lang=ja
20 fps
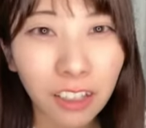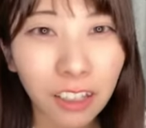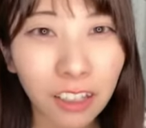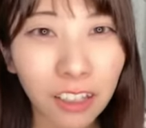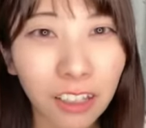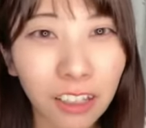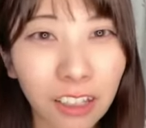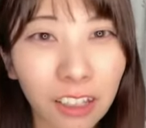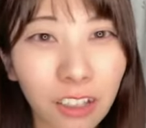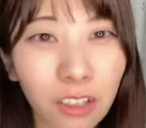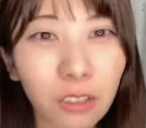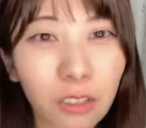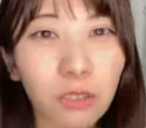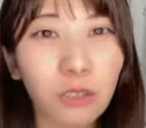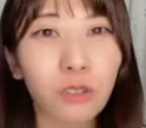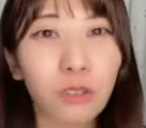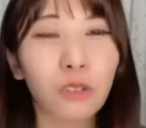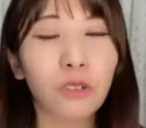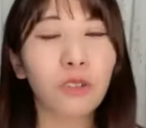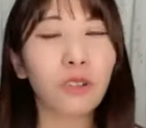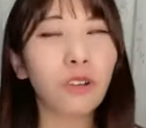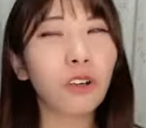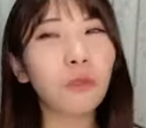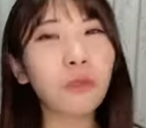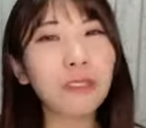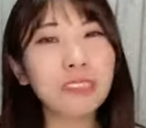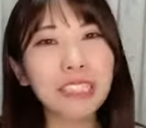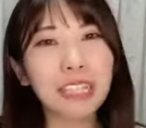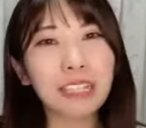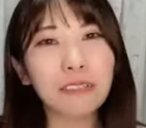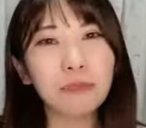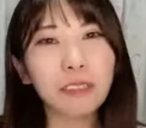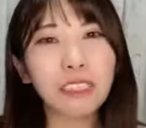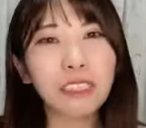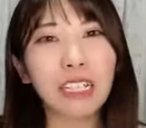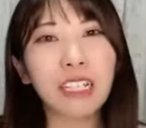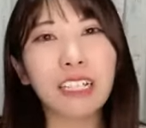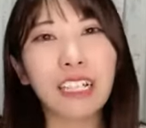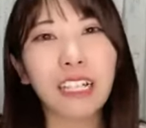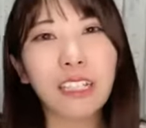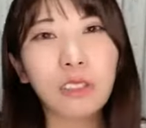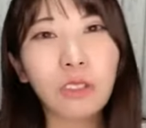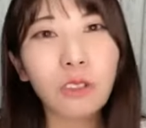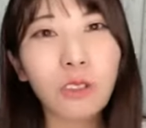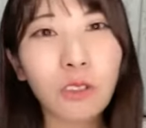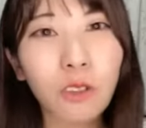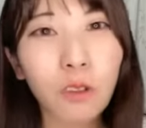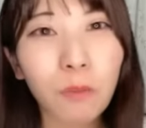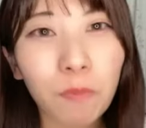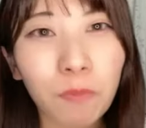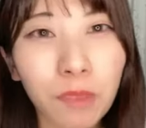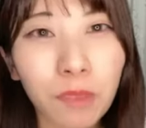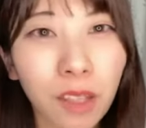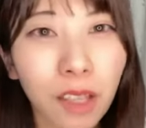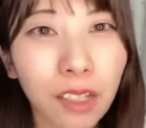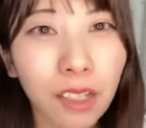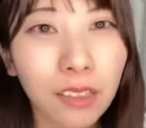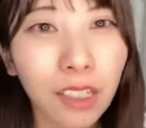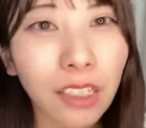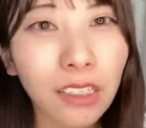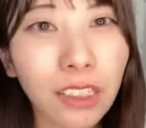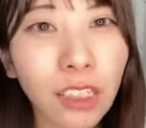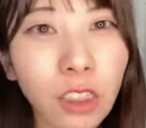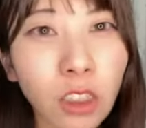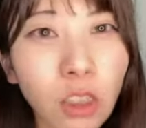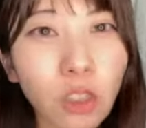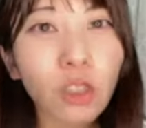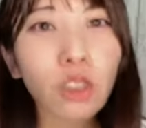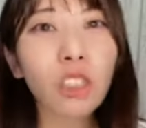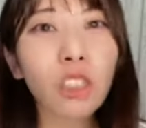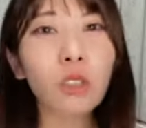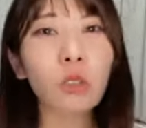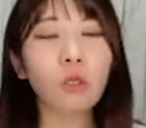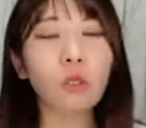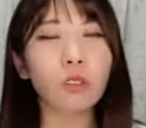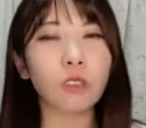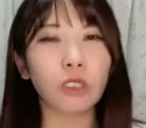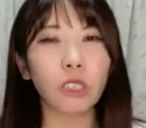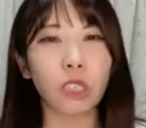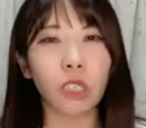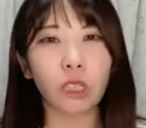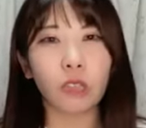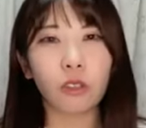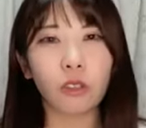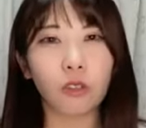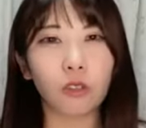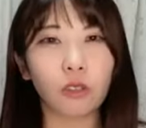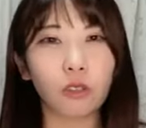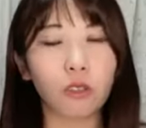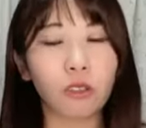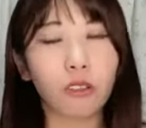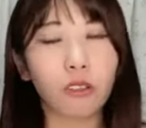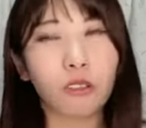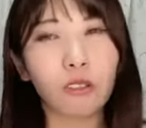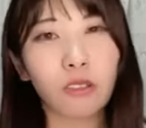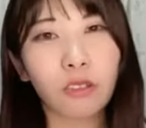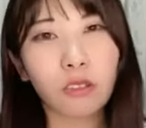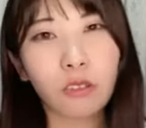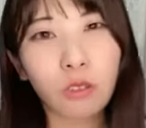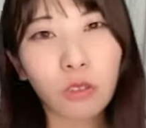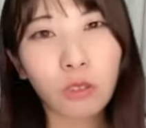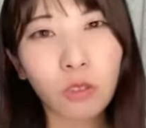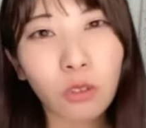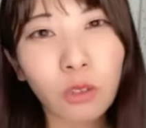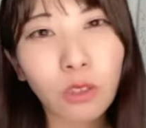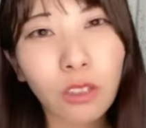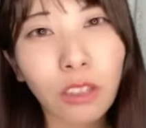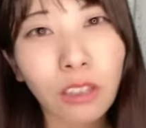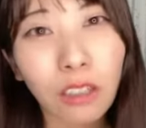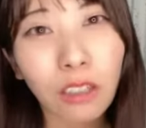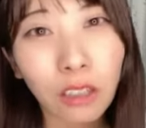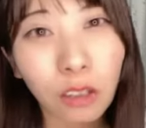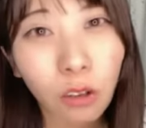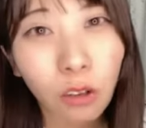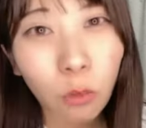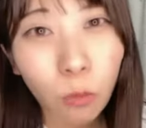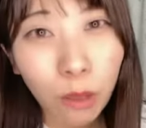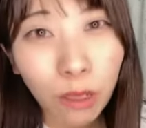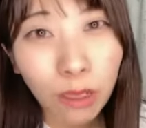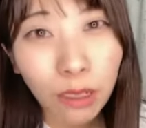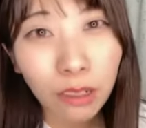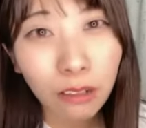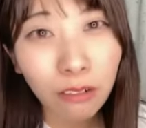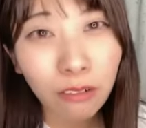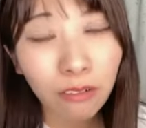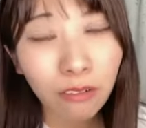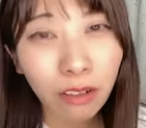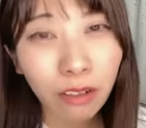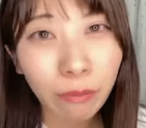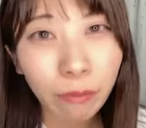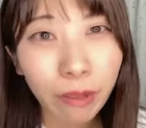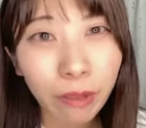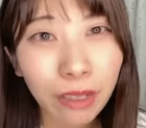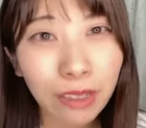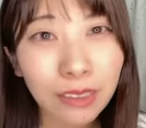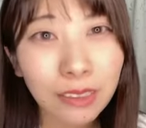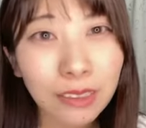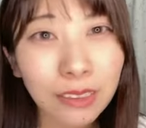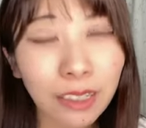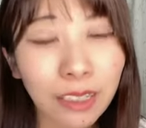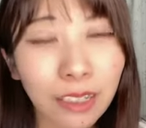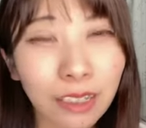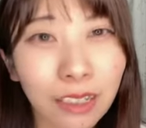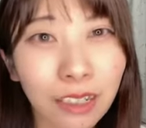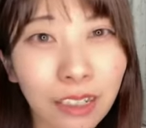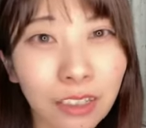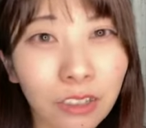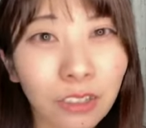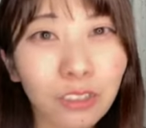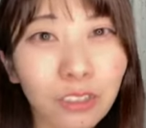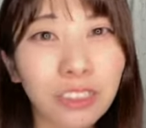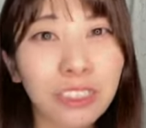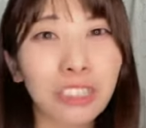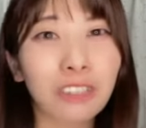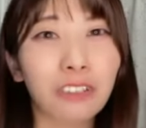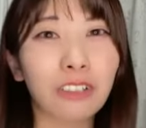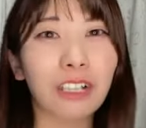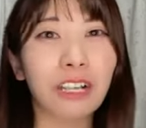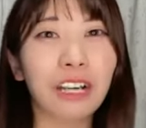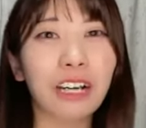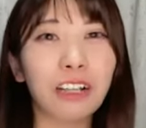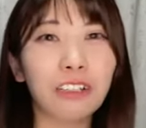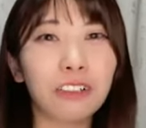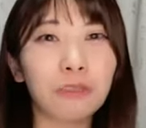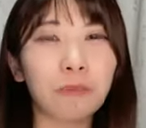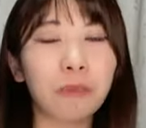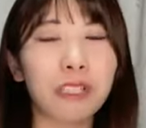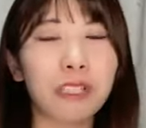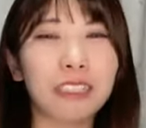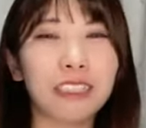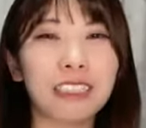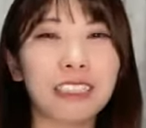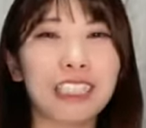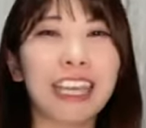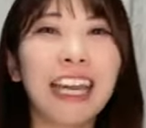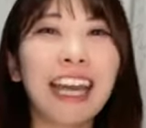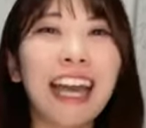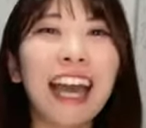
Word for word: えっ、ー、と「こバさいぶーちゃんありがとう」伝説の機能した時コマはまさか勇者の RPG 系